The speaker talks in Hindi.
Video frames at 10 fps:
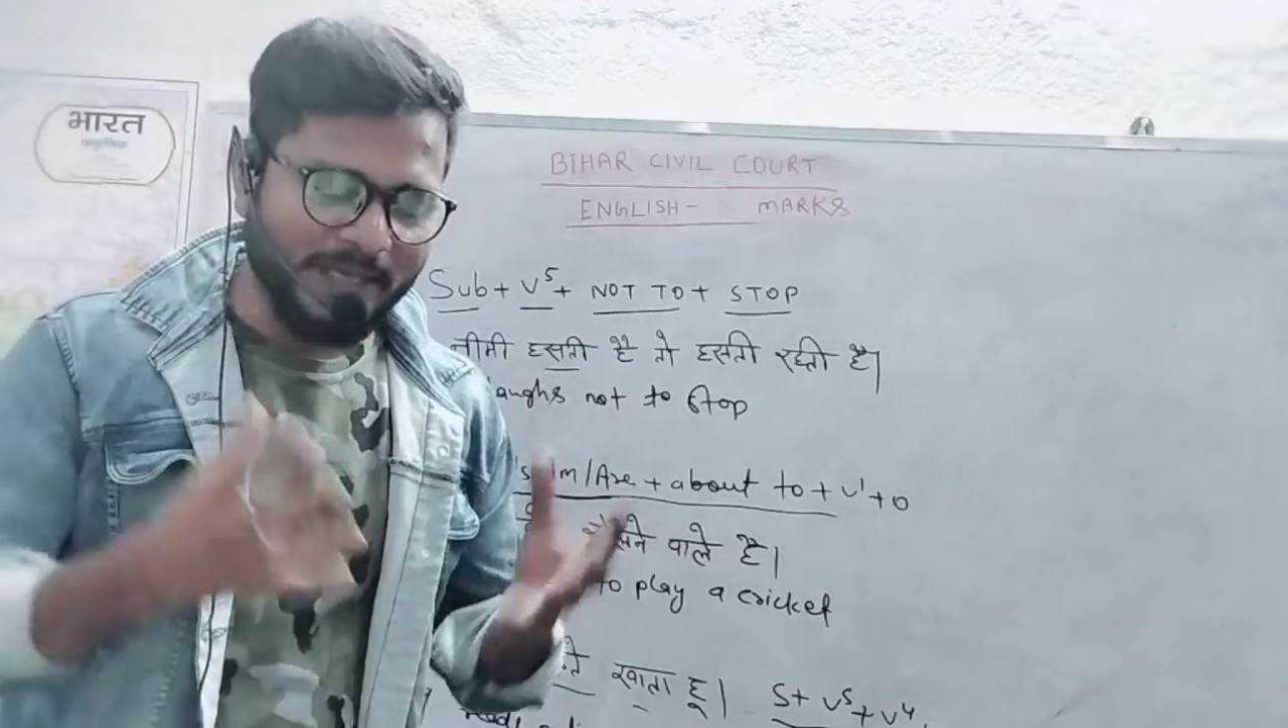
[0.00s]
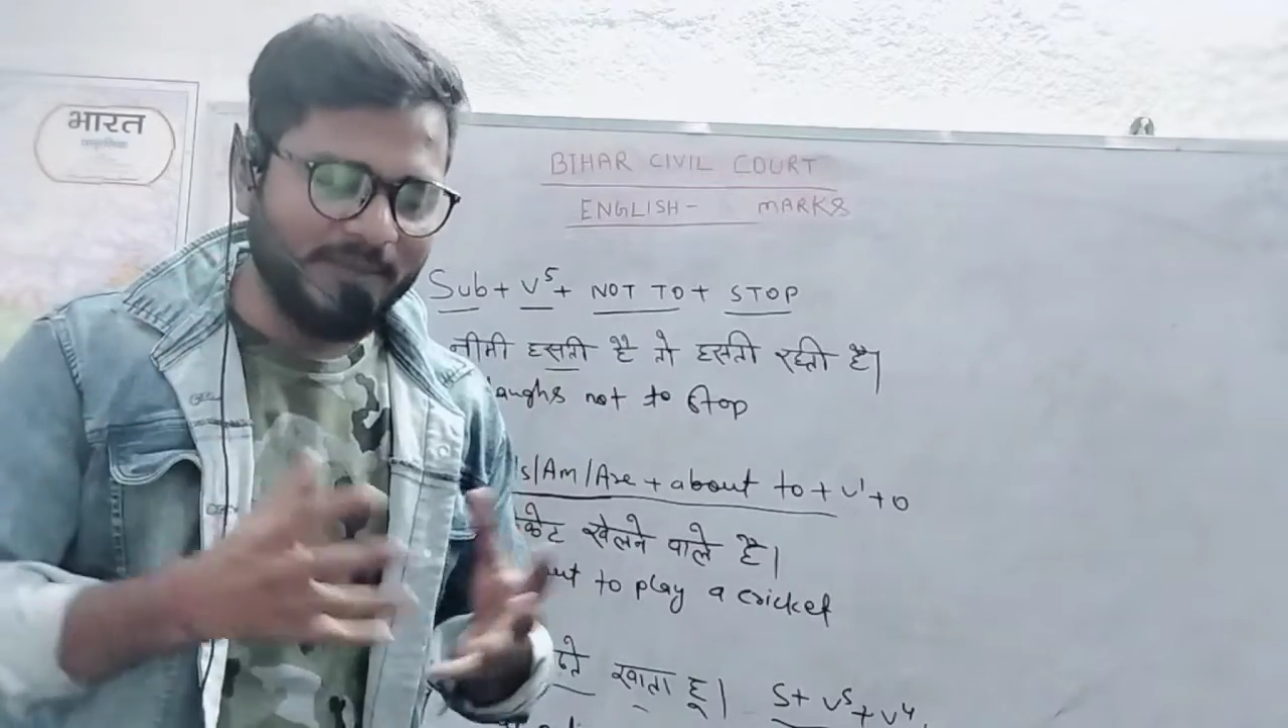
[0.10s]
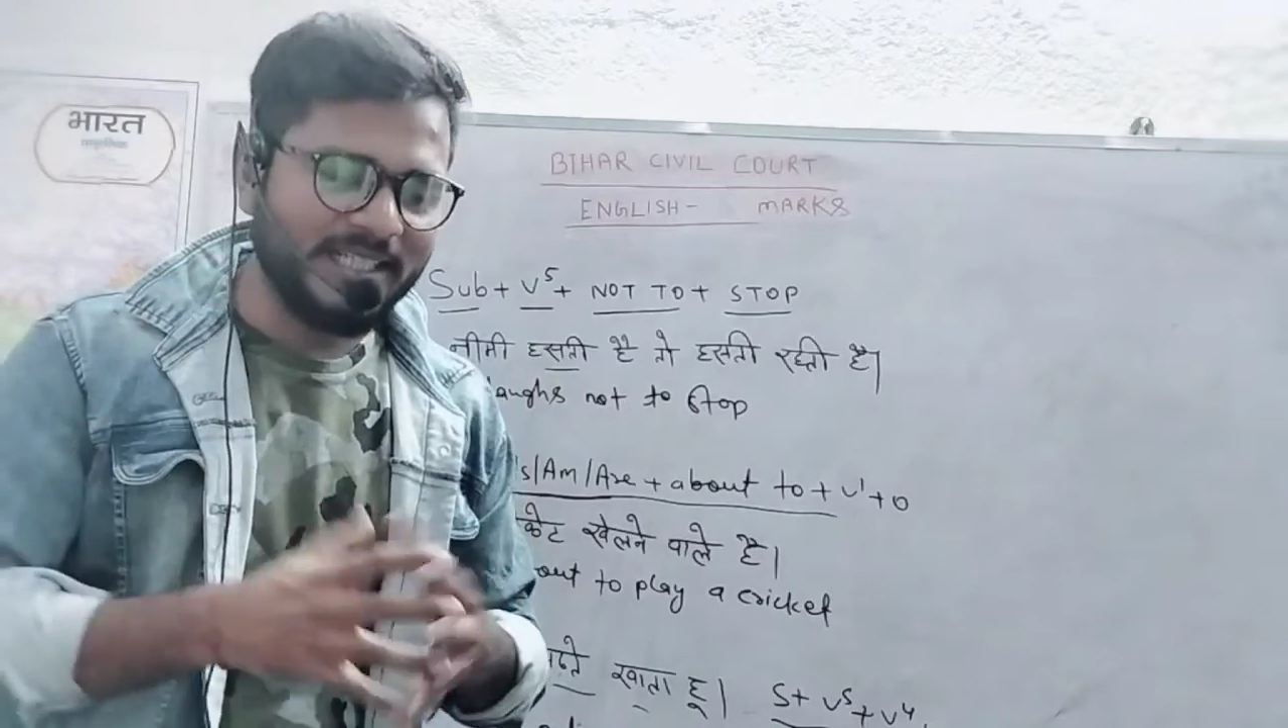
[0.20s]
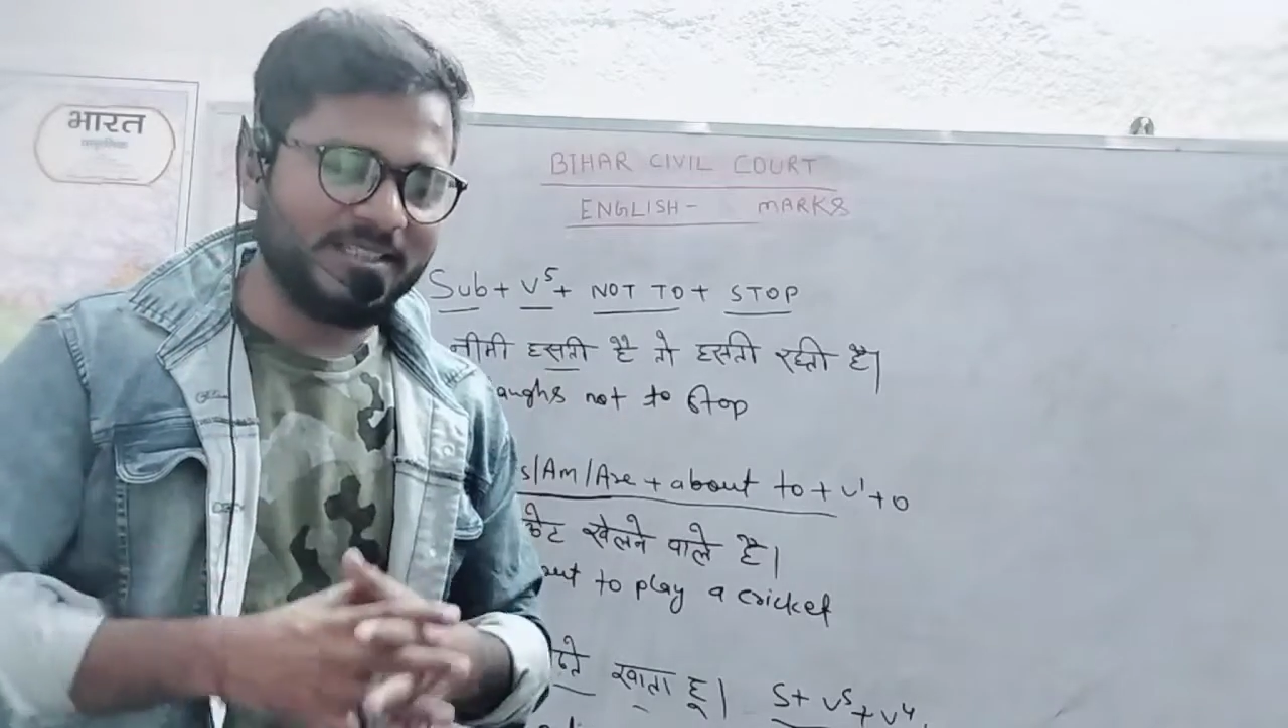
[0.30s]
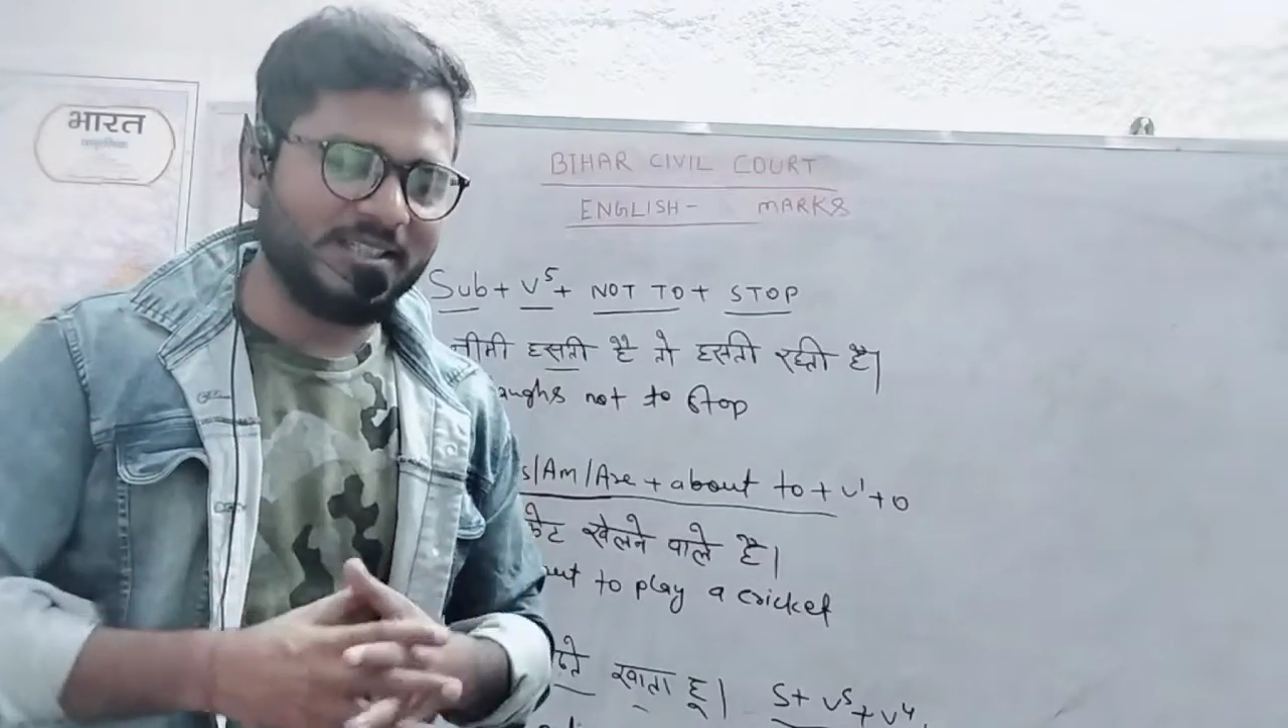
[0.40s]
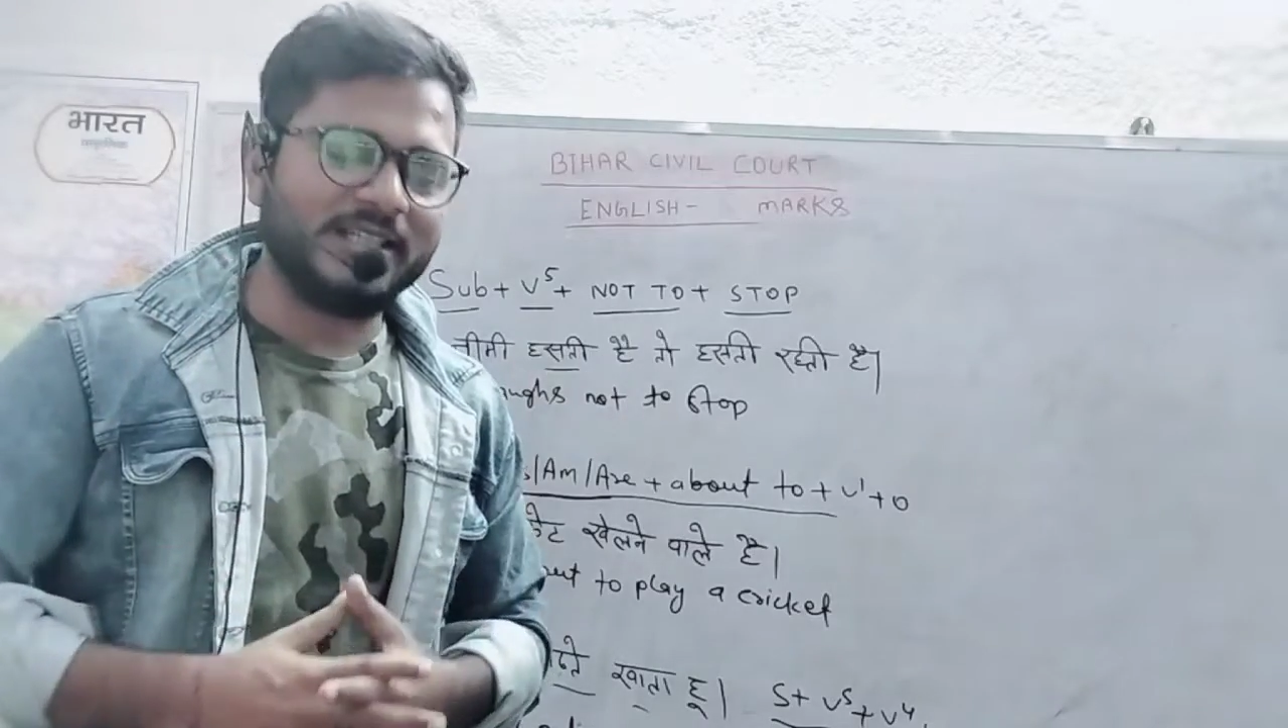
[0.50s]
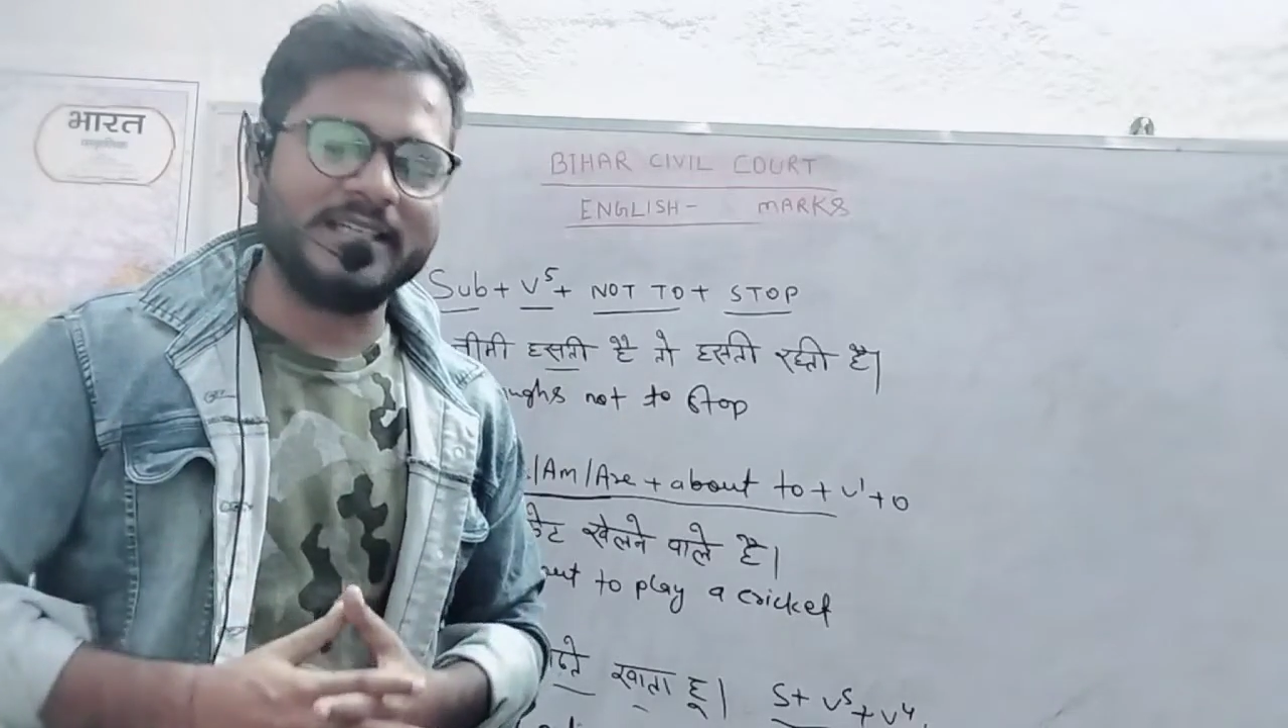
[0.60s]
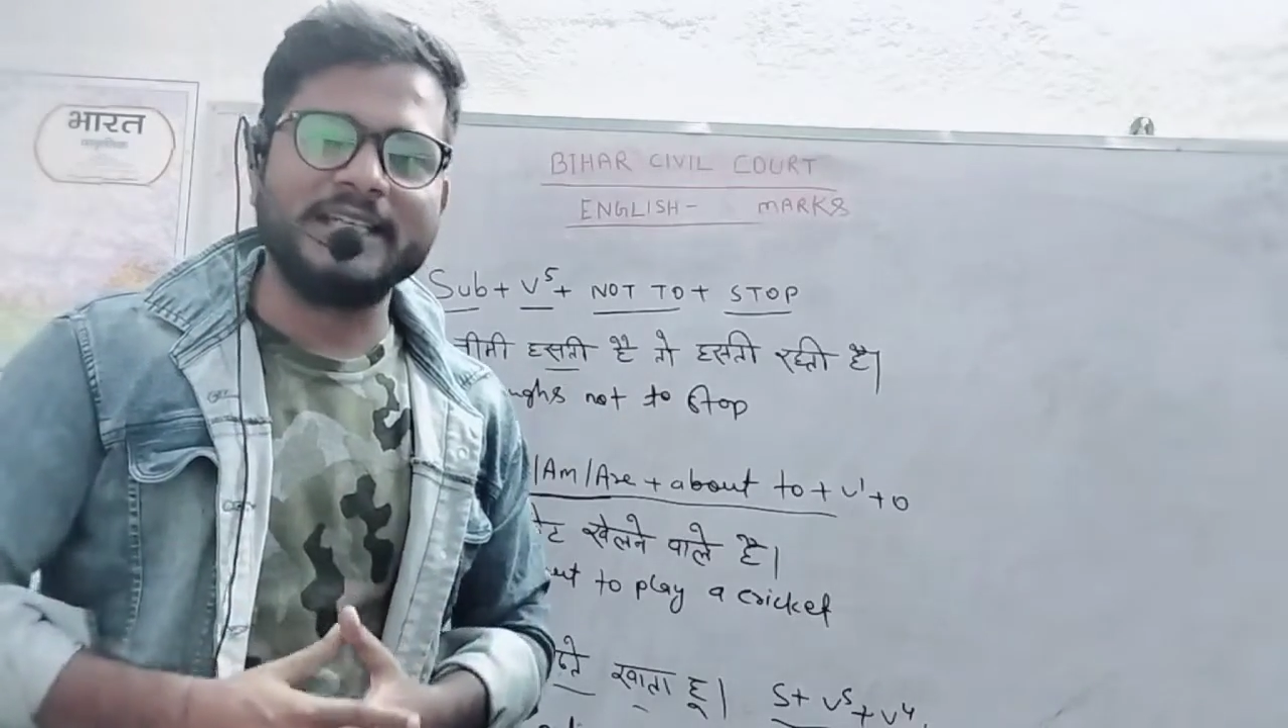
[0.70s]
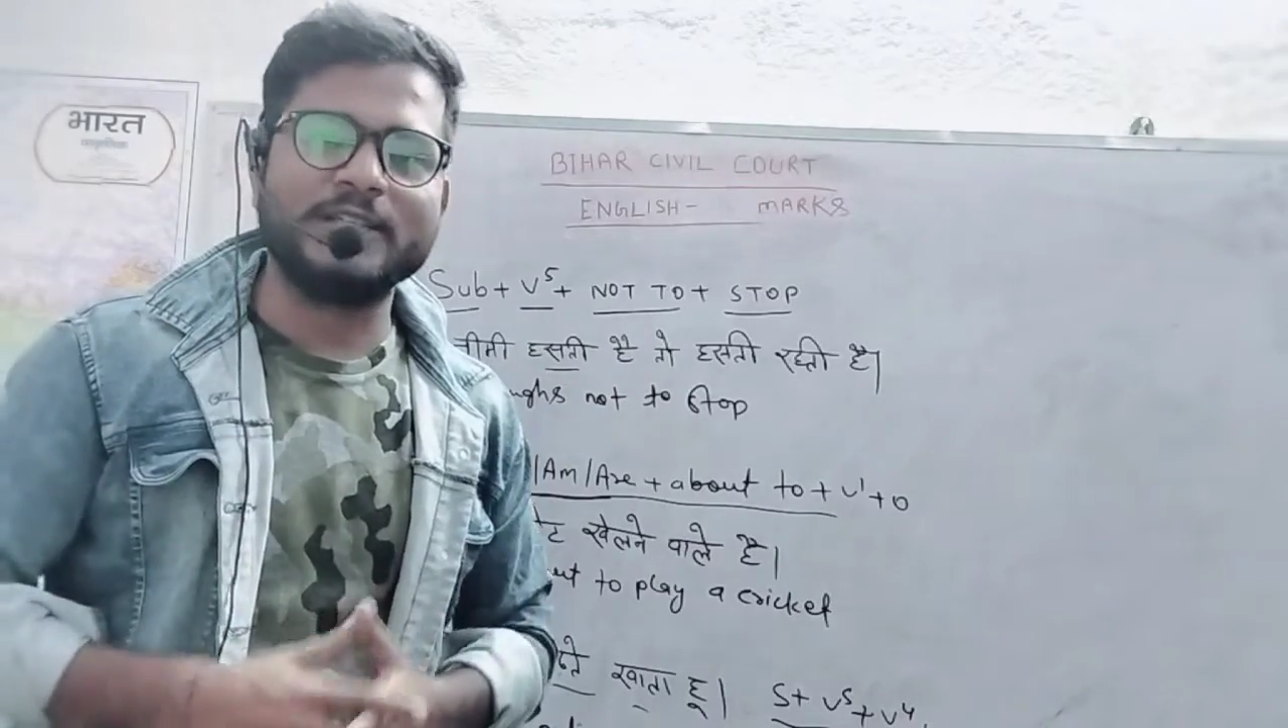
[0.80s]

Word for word: फैमिली के तरह